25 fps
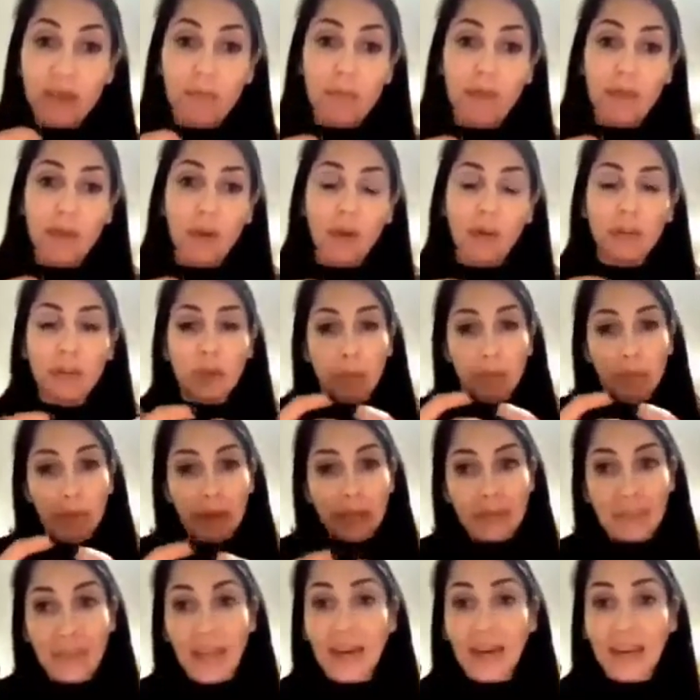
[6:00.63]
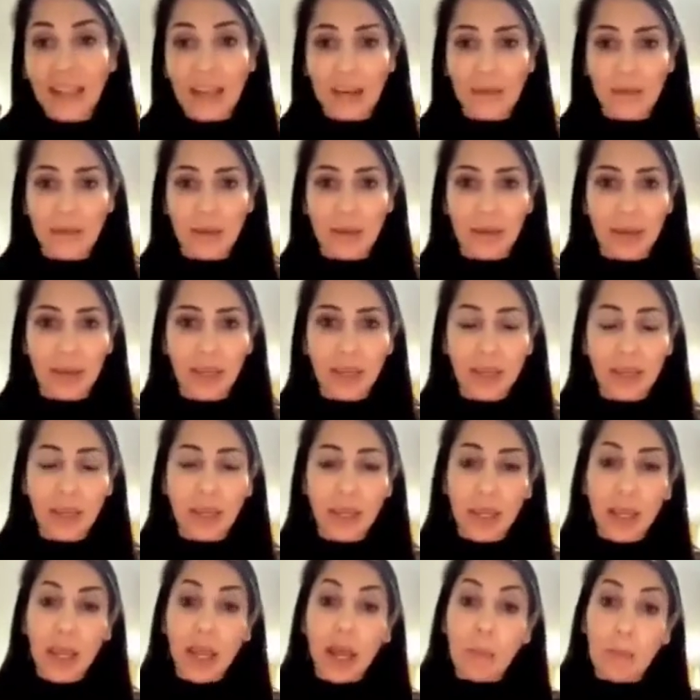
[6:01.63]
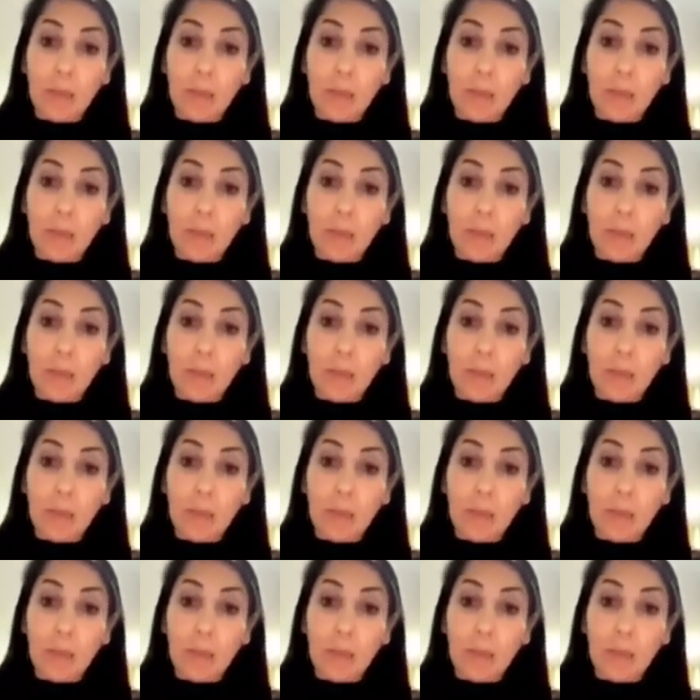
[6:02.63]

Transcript: químicos, matar al bebé,